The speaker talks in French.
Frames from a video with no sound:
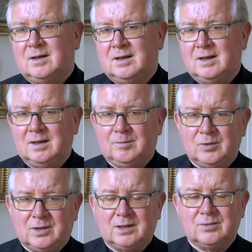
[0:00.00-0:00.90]
et
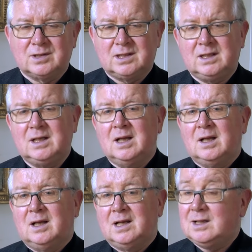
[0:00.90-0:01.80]
peut-être aussi
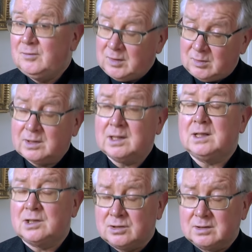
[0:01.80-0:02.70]
les
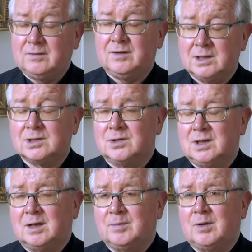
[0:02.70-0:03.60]
difficultés des gens qui viennent
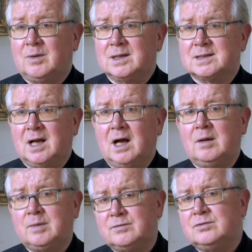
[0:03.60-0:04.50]
sonner à la paroisse.
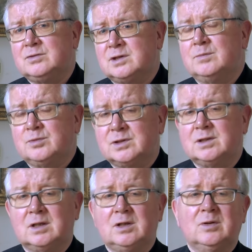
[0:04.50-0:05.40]
Ah, ben vous nous
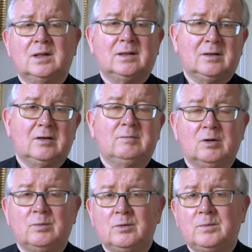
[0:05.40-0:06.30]
imposez une réunion à telle heure,
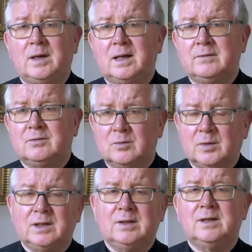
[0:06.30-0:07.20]
mais on ne peut pas, vous
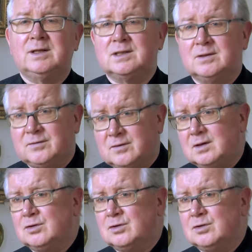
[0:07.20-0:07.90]
comprenez, on a des enfants